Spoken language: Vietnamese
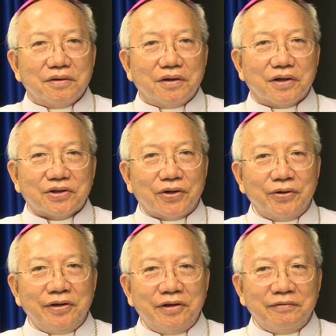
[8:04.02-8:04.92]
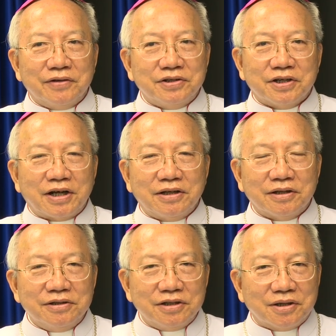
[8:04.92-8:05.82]
Ờ, tôi với tư cách là
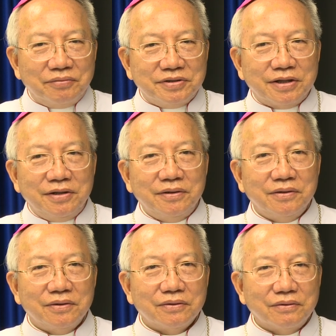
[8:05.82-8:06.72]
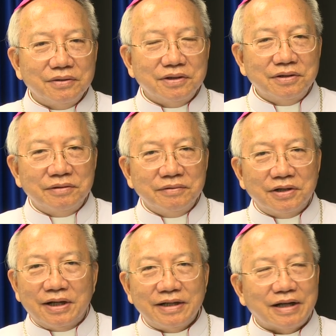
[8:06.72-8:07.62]
người công dân cũng như
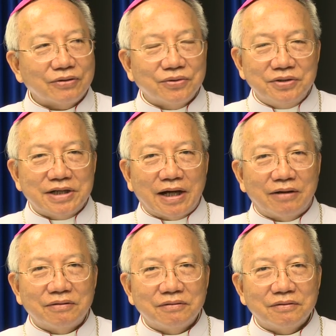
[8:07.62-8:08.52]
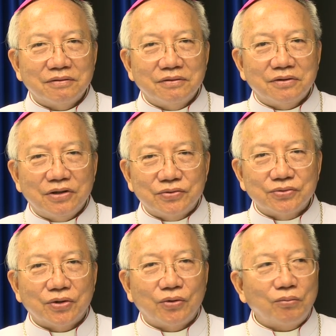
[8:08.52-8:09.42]
người lãnh đạo tôn giáo thì chúng
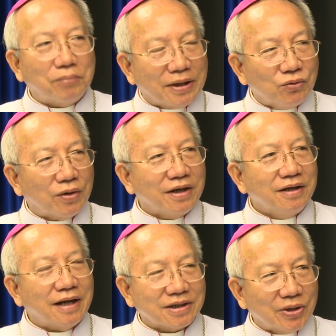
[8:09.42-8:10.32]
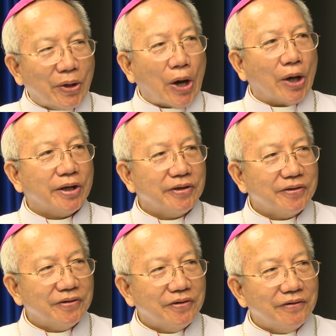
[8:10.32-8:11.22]
tôi cũng băn khoăn đặt câu hỏi
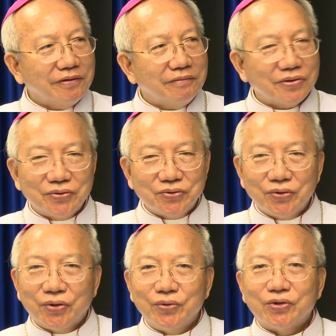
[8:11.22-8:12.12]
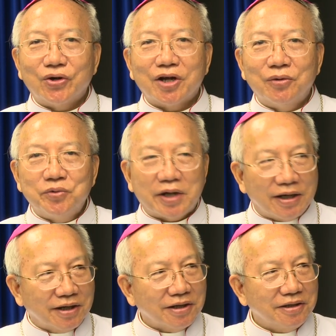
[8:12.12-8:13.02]
và chúng tôi không có câu trả
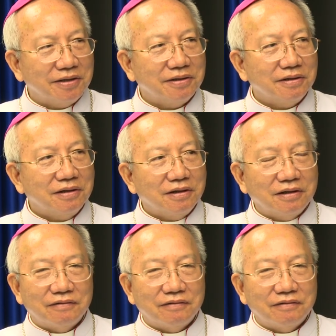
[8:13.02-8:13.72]
lời. Wow. Vâng.